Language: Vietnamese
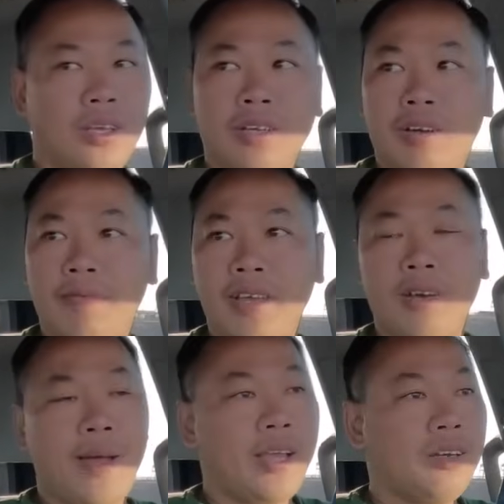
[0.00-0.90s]
không biết
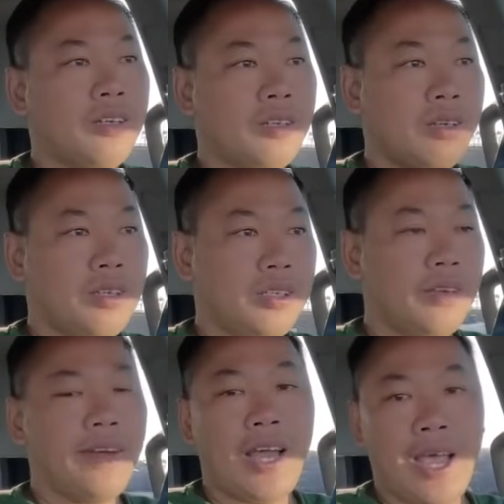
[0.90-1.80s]
các bạn có có có
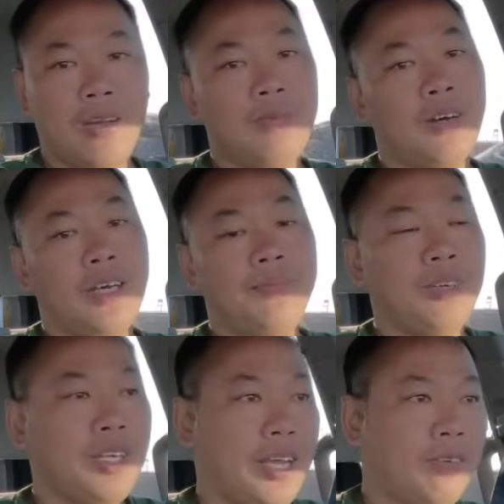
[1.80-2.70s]
đâu phải ai cũng coi hết
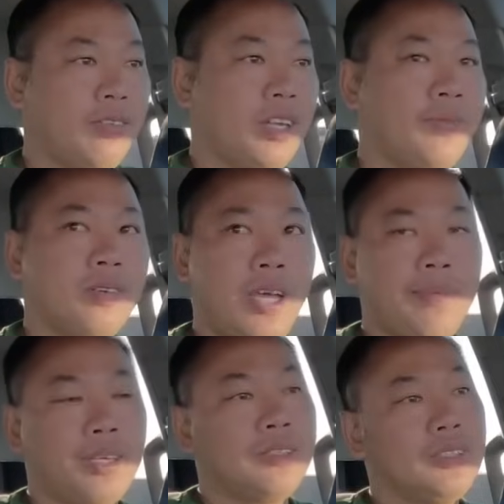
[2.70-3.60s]
mỗi ngày của clip của
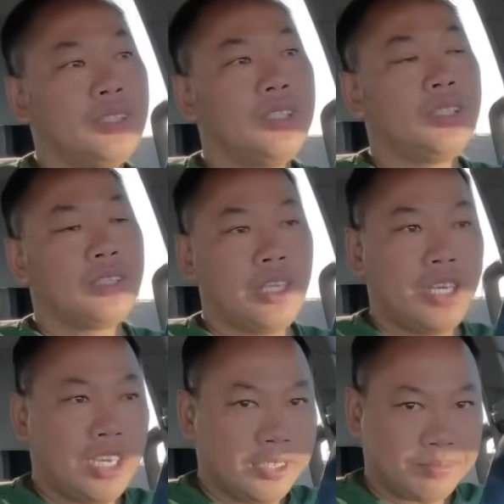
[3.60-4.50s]
em đâu thì đó